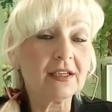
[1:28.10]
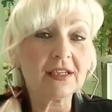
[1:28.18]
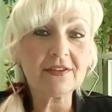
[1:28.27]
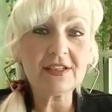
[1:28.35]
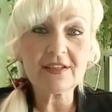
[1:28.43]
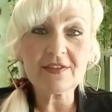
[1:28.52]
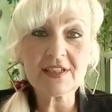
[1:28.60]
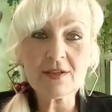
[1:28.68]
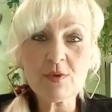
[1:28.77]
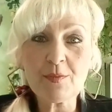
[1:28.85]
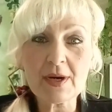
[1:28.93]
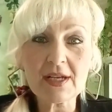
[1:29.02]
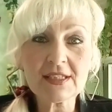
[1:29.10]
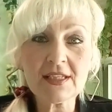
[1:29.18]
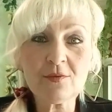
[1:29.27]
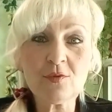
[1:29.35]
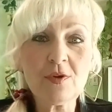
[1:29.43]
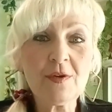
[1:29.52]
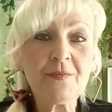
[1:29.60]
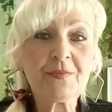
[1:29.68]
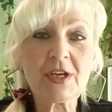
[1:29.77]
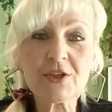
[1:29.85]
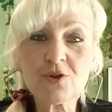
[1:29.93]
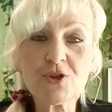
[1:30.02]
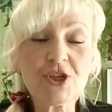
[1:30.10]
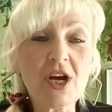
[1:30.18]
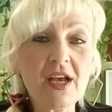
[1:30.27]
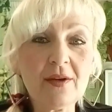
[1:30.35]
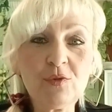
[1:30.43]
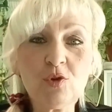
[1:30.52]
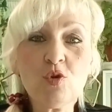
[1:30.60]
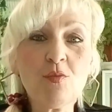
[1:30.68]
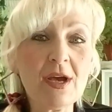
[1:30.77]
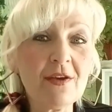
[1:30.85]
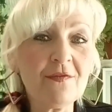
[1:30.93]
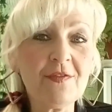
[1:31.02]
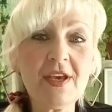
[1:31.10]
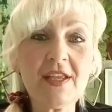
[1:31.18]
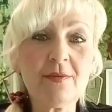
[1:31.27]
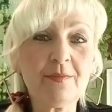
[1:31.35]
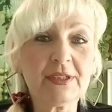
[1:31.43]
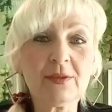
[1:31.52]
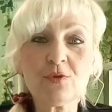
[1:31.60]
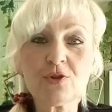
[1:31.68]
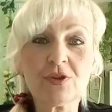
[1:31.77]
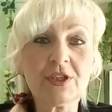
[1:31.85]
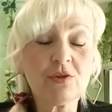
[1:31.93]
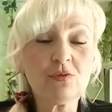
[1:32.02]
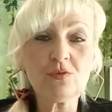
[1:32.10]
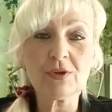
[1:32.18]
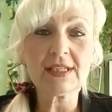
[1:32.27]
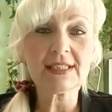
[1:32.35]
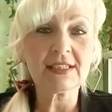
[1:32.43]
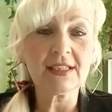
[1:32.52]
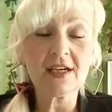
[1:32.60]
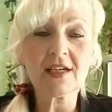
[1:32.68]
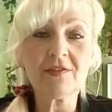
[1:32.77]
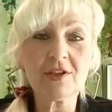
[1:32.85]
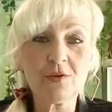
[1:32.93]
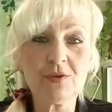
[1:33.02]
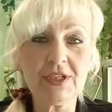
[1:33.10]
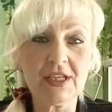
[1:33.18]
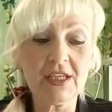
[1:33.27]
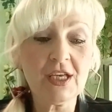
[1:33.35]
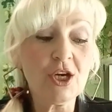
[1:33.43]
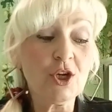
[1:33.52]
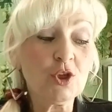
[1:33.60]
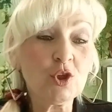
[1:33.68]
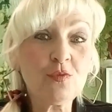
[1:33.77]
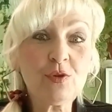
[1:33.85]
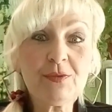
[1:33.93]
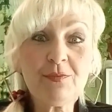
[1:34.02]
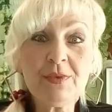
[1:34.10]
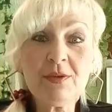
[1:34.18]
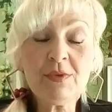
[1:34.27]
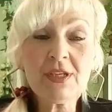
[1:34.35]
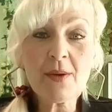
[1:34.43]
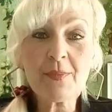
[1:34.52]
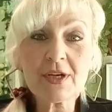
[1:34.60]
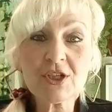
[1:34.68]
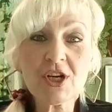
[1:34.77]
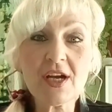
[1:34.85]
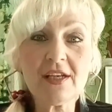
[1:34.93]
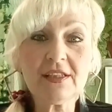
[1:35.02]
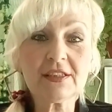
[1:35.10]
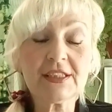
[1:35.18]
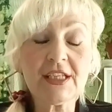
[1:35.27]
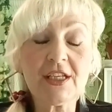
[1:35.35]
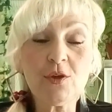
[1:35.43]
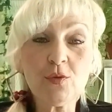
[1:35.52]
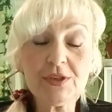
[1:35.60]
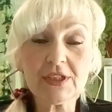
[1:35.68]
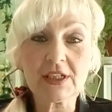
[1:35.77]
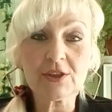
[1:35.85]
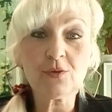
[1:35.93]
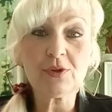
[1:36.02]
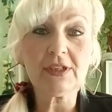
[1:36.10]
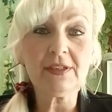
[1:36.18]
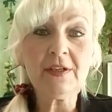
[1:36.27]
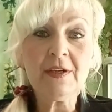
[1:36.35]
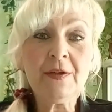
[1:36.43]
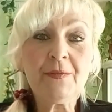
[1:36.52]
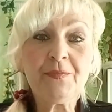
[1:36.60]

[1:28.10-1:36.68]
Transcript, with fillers: как говорится, все мы по-разному ощущаем, думаем, верим, потому что нету у нас одинаковых людей. Но вот меня поражают те люди, которые